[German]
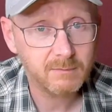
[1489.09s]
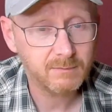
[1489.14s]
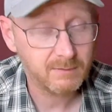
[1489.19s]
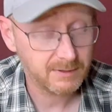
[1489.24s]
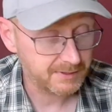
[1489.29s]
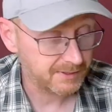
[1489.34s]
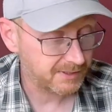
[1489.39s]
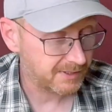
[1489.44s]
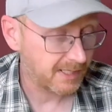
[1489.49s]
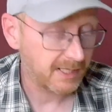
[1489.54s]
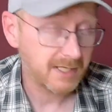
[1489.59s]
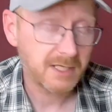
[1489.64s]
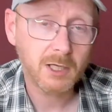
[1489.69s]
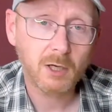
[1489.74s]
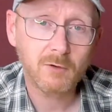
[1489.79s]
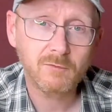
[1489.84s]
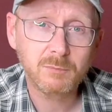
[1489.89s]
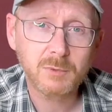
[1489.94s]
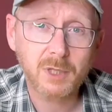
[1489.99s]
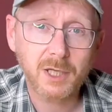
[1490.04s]
was ich je
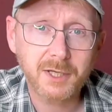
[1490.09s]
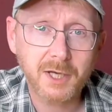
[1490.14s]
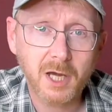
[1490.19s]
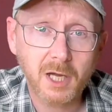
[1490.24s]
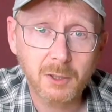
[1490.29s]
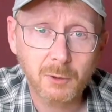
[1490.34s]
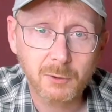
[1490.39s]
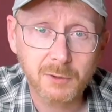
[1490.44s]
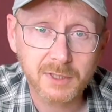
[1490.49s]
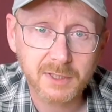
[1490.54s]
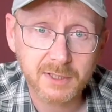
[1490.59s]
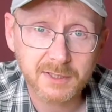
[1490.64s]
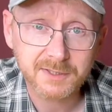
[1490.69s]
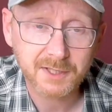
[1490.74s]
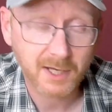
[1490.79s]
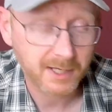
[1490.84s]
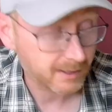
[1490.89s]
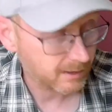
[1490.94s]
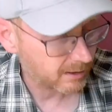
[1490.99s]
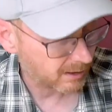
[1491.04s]
hier auf dem Kanal euch
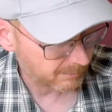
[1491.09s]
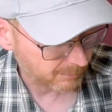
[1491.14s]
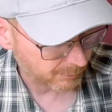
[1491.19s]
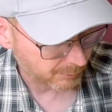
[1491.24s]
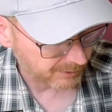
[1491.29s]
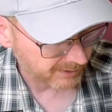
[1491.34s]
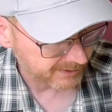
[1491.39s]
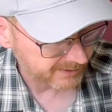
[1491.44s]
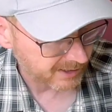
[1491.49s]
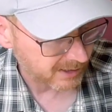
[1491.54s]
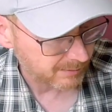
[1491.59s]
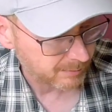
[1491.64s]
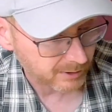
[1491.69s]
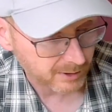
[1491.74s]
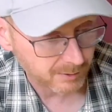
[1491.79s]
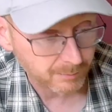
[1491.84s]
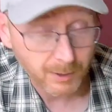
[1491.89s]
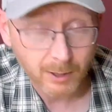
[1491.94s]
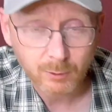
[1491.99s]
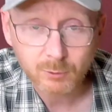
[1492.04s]
gezeigt habe oder selber
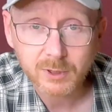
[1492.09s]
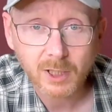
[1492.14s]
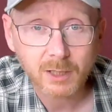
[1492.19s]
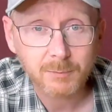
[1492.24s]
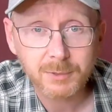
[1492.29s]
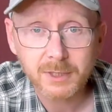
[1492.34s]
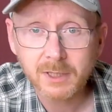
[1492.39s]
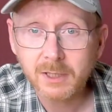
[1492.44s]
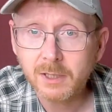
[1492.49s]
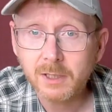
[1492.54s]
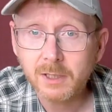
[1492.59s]
gebaut habe.